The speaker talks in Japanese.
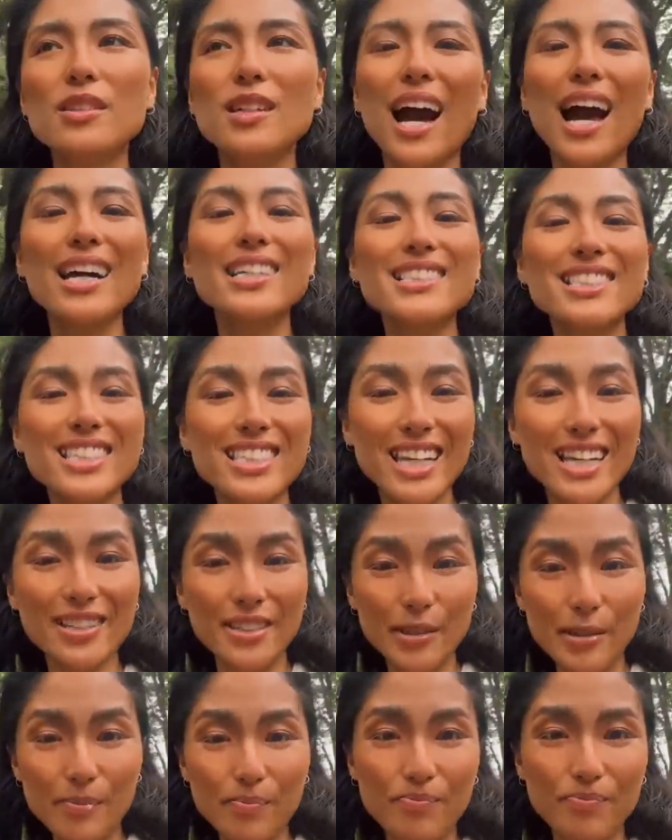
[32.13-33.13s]
穏を感じれ
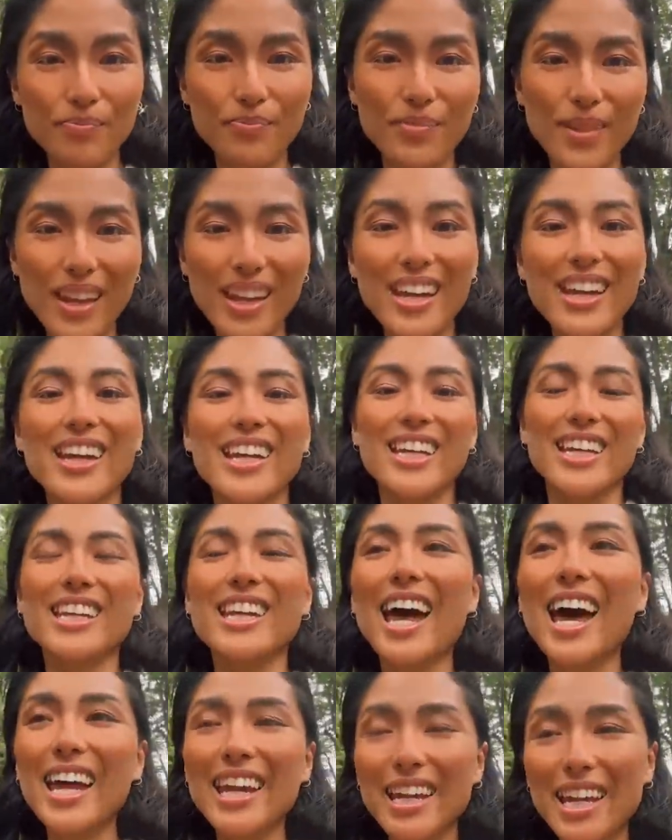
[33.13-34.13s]
る
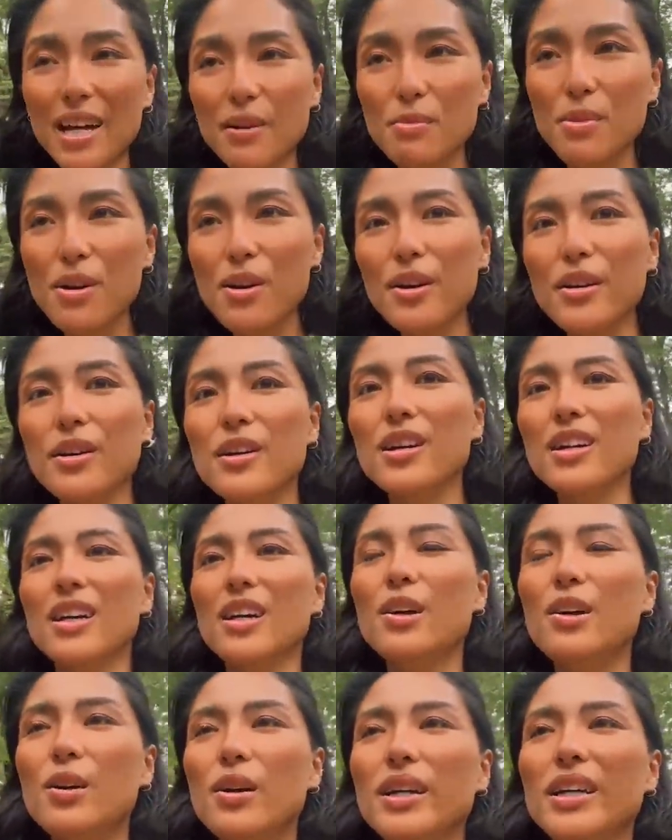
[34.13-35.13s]
イライラも
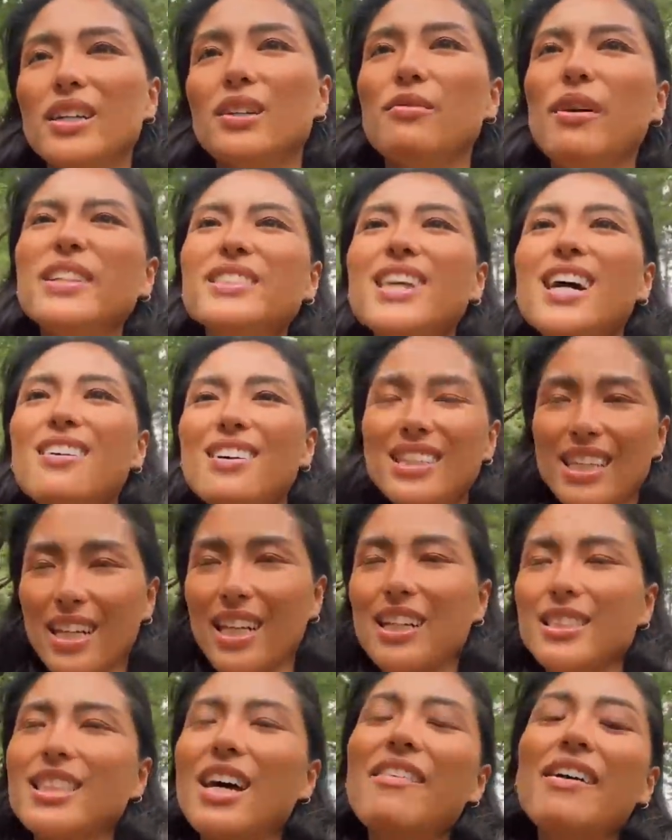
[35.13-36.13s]
わざ
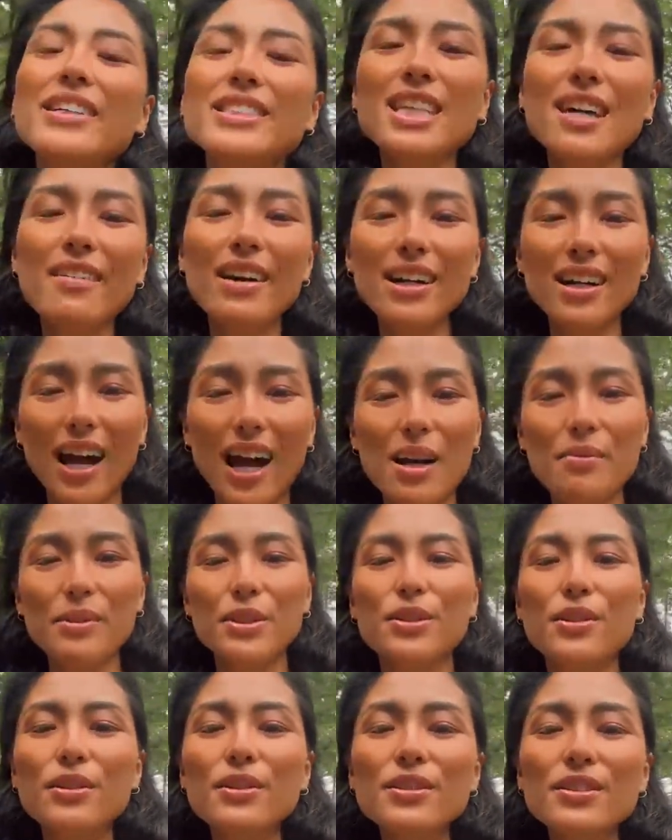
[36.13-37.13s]
なんかざわざわ感
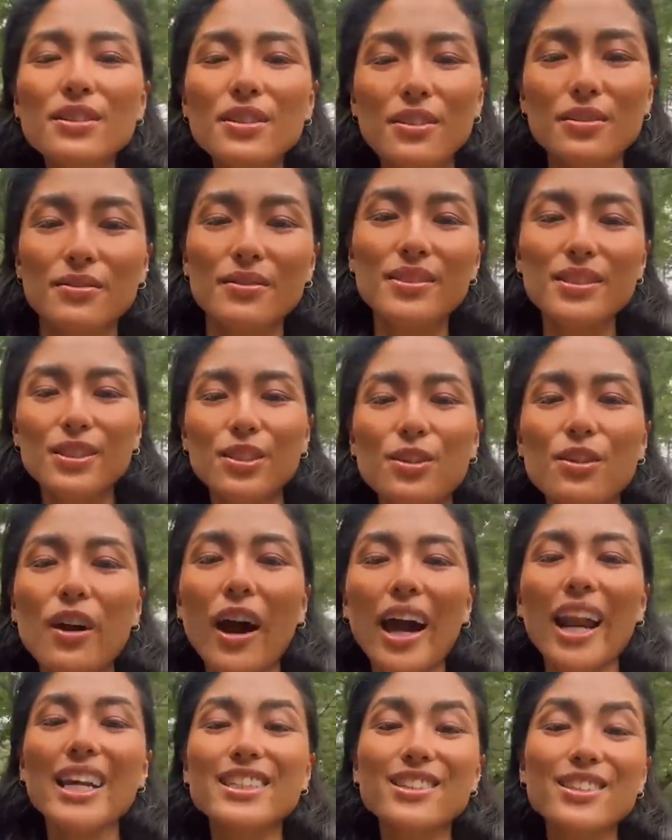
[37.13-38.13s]
もどんどんそ
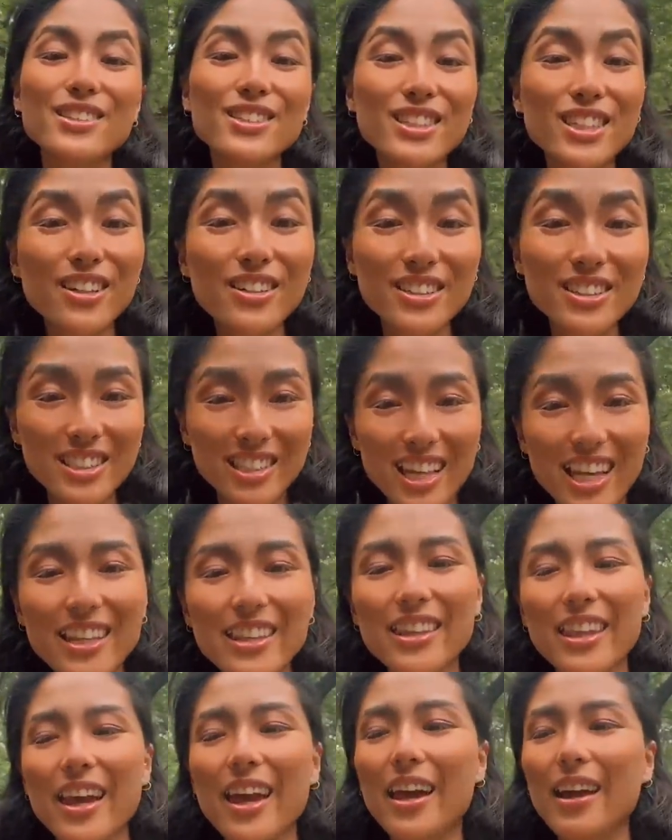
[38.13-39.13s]
こから卒業し
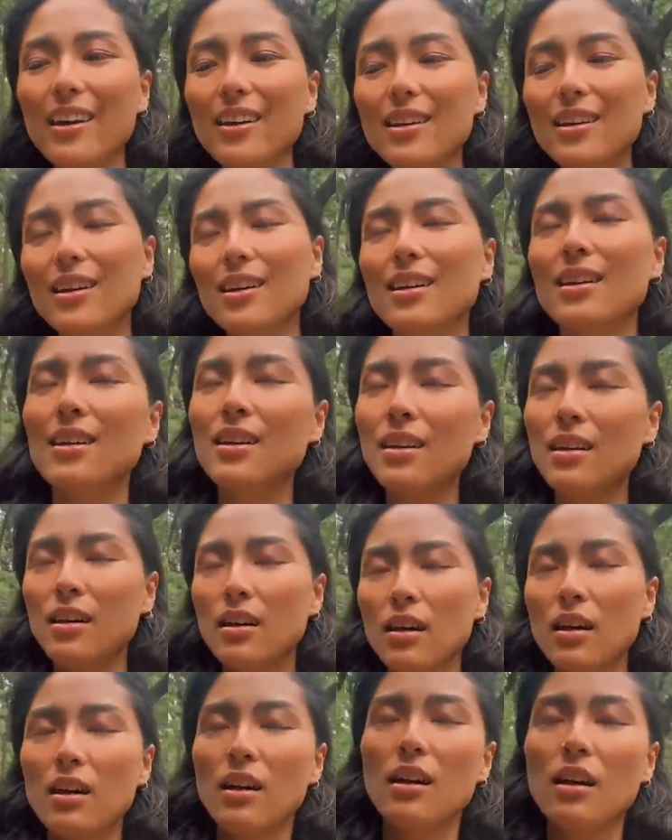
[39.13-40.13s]
てっては
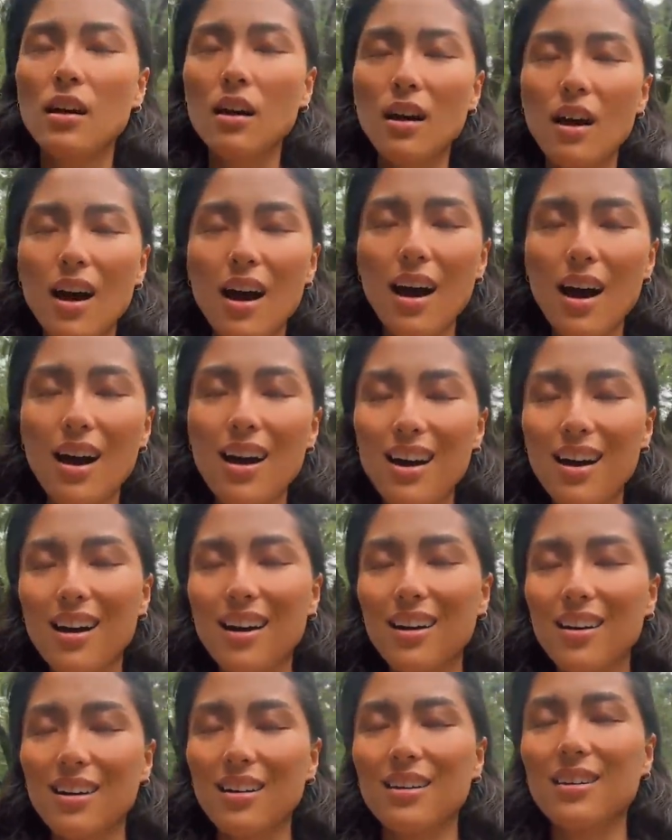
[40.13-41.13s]

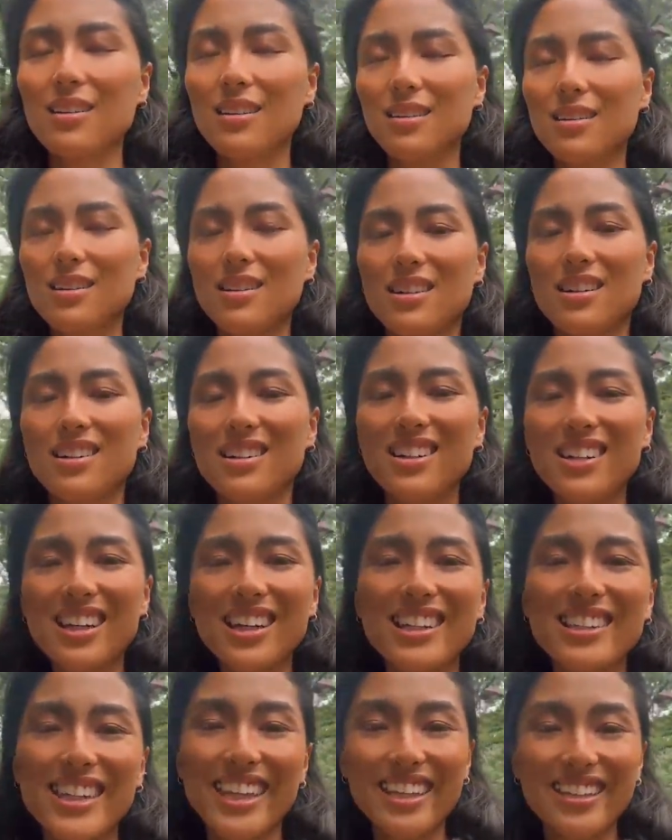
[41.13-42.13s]

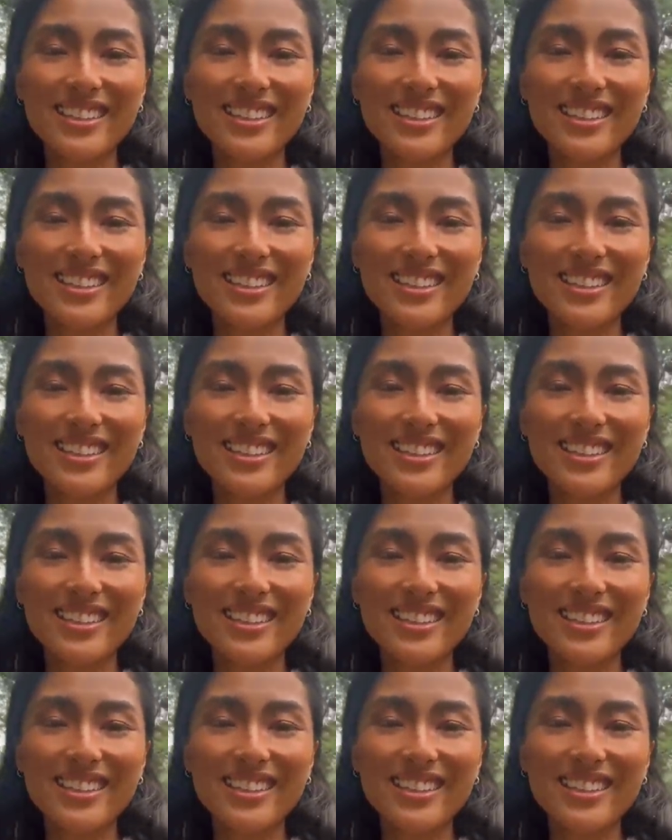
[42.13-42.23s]
あっ